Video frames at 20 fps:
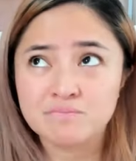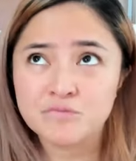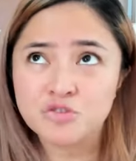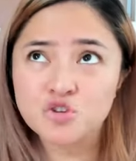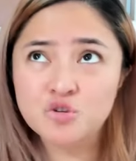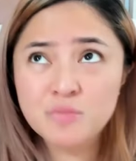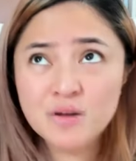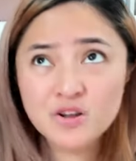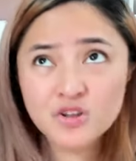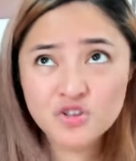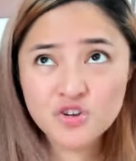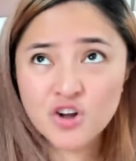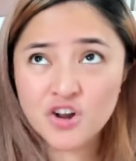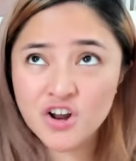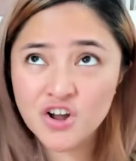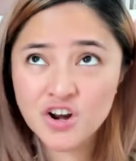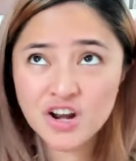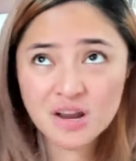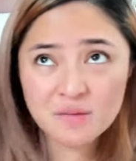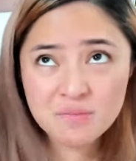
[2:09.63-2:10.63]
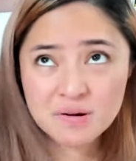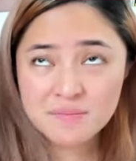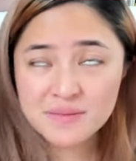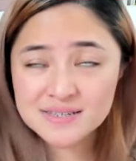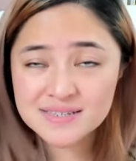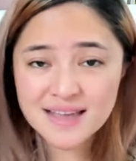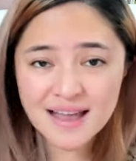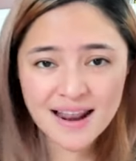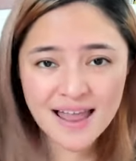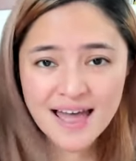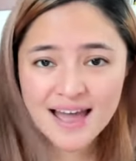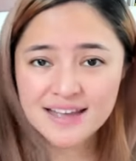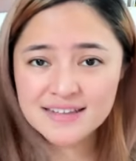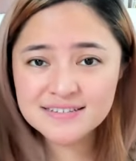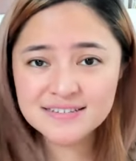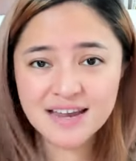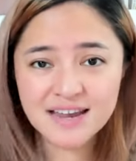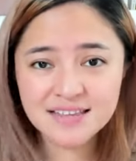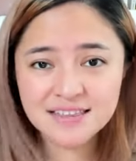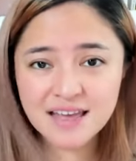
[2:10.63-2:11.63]
cuman untuk orang-orang yang bermasalah
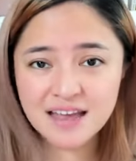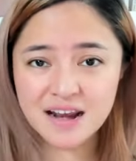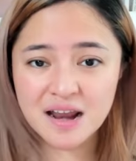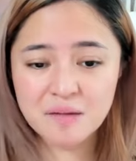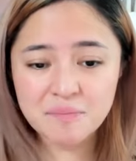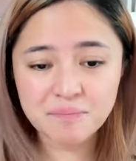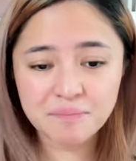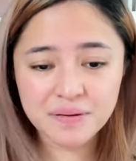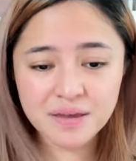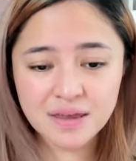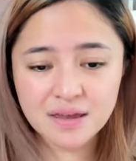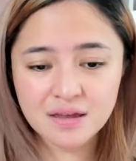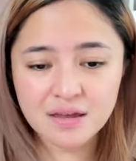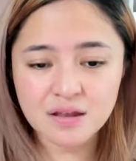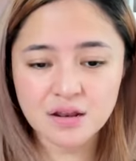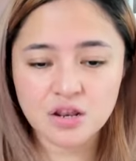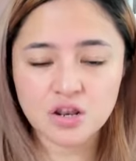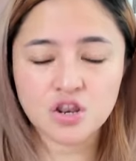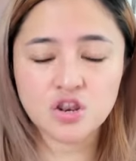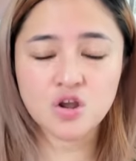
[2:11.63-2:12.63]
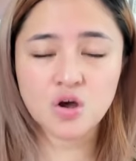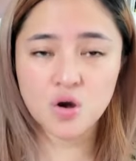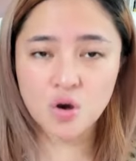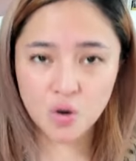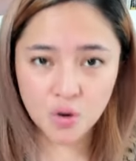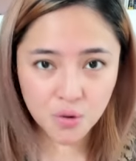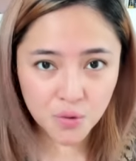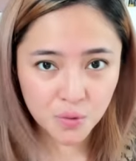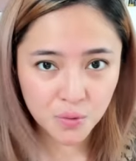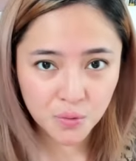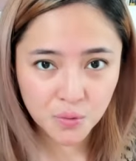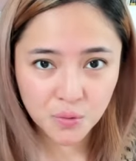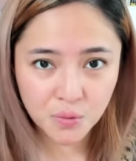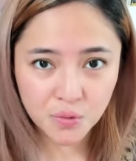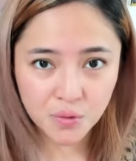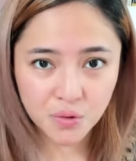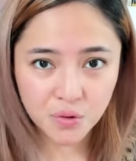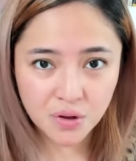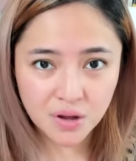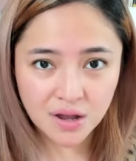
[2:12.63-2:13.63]
aja yang terapi. No,
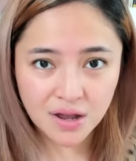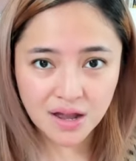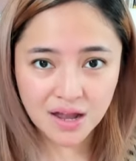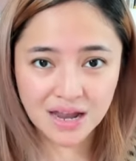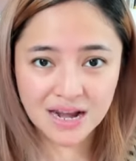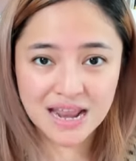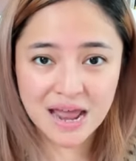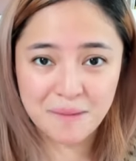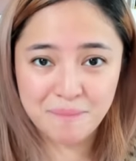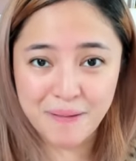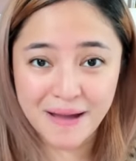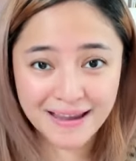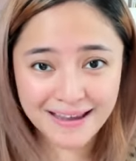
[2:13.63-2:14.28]
Kenapa